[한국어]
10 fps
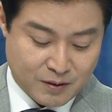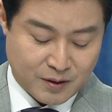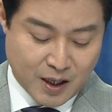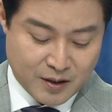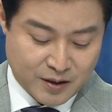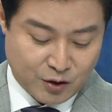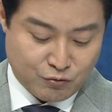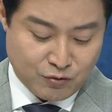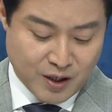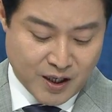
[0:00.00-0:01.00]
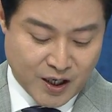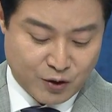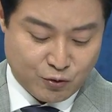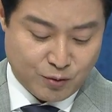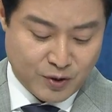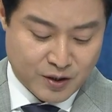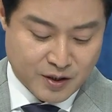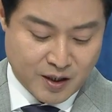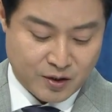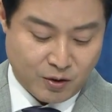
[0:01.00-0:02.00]
그 당시에 국내 기준금리
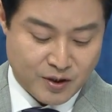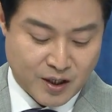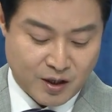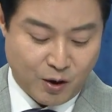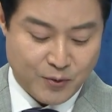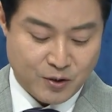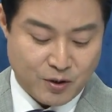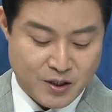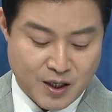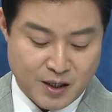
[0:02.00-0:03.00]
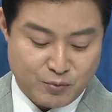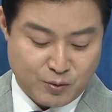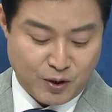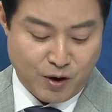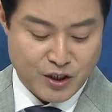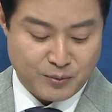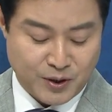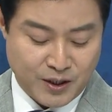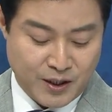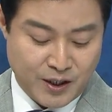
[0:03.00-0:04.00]
인상 더 이상 없을 것인가 하는 부분에
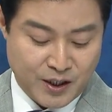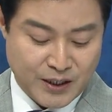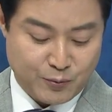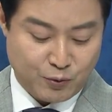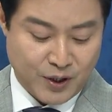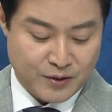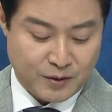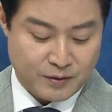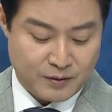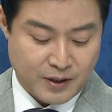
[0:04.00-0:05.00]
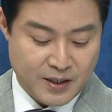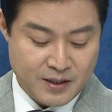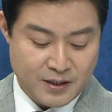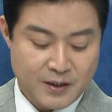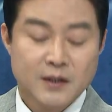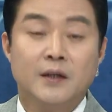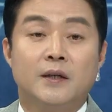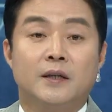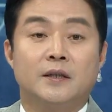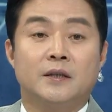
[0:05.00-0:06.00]
관심이 집중됐었는데
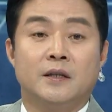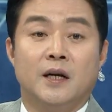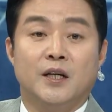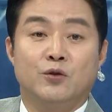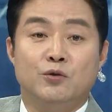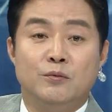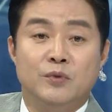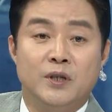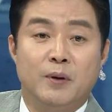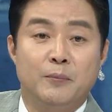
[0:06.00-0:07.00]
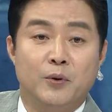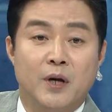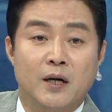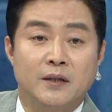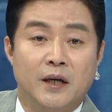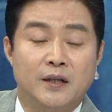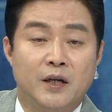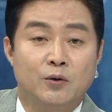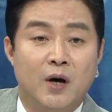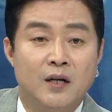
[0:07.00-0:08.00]
자, 지난달 기준금리 발표 당시에
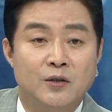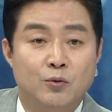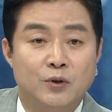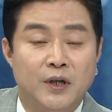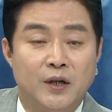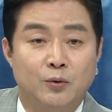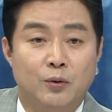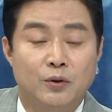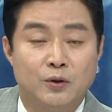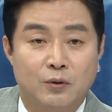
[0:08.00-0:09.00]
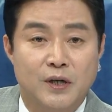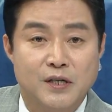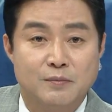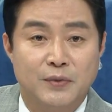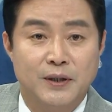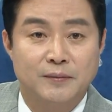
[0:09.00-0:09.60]
이창용 하는 총재 얘기도 듣고 가겠습니다.